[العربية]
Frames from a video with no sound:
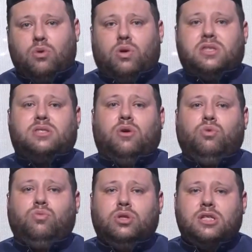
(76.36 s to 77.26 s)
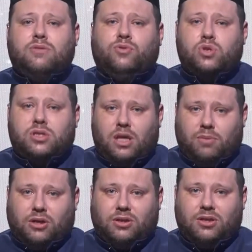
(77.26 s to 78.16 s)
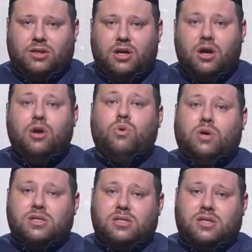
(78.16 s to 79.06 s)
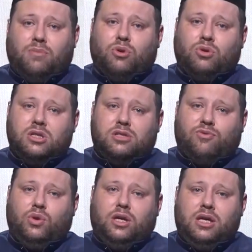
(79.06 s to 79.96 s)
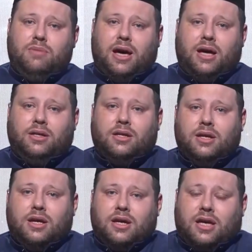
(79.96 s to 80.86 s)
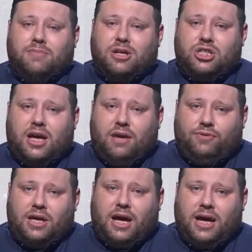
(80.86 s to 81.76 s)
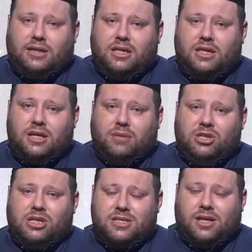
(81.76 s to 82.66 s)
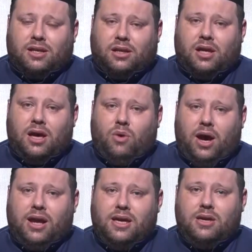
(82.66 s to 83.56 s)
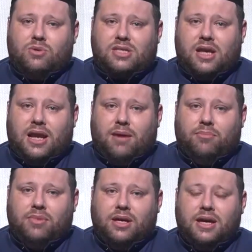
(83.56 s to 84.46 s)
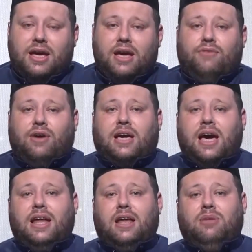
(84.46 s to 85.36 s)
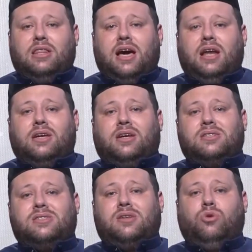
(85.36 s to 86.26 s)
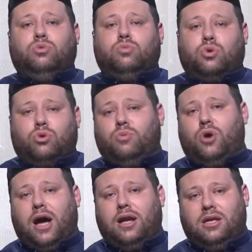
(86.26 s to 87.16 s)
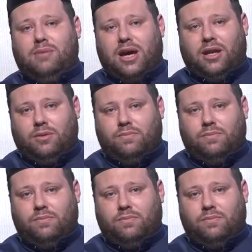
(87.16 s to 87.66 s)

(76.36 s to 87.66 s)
والصوم نصف الصبر والصبر نصف الايمان كما جاء في احاديث النبي صلى الله عليه وسلم فكان بذلك الصوم ربع الايمان